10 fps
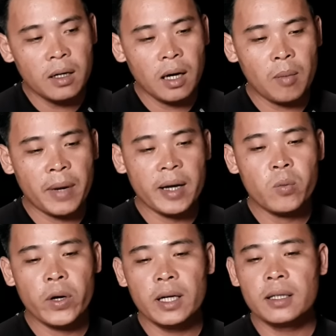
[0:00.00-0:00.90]
ông bảy
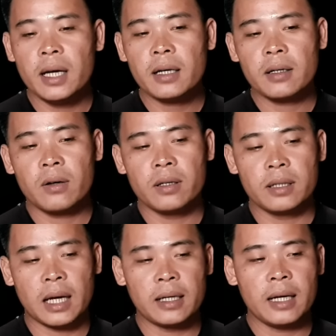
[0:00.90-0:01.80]
ông khuyên riết rồi
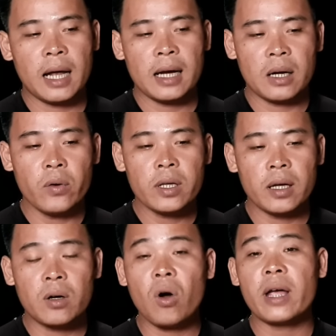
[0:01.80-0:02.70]
thành ra là nói
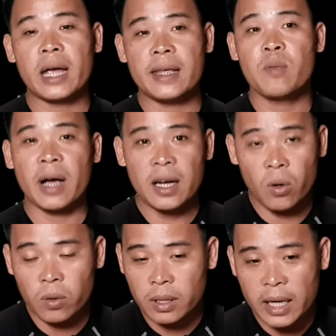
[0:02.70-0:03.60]
chuyện khó nghe với ông bảy
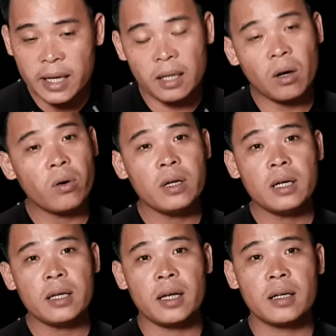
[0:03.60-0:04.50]
luôn thế vậy thôi
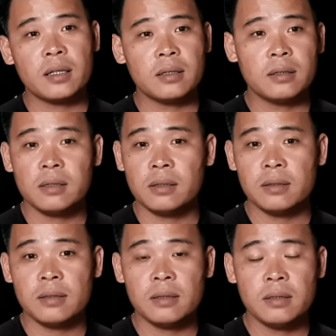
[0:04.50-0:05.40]
cái
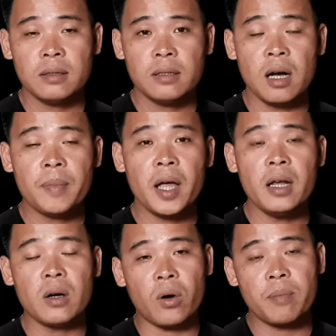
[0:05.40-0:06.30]
chuyện góp
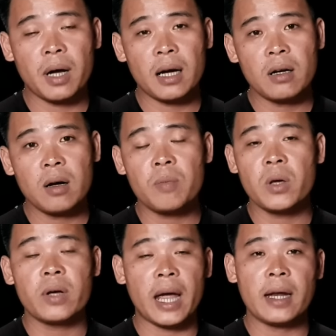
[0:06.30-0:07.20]
ý rồi mà nó không
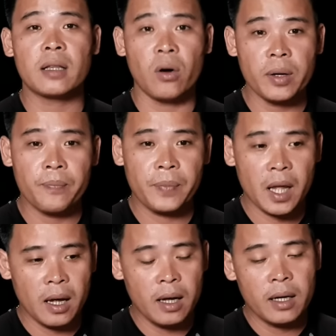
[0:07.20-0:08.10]
chịu nghe thì thôi
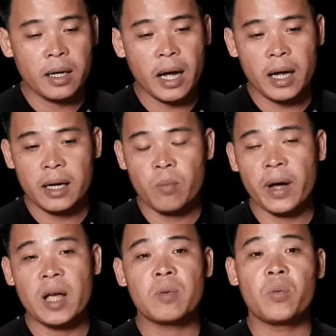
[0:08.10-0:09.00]
cái ông
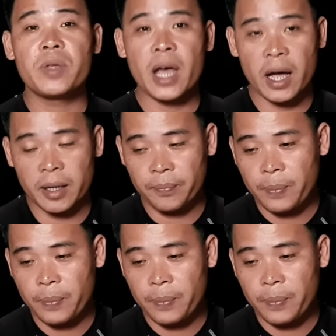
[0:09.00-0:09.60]
bảy ông cũng về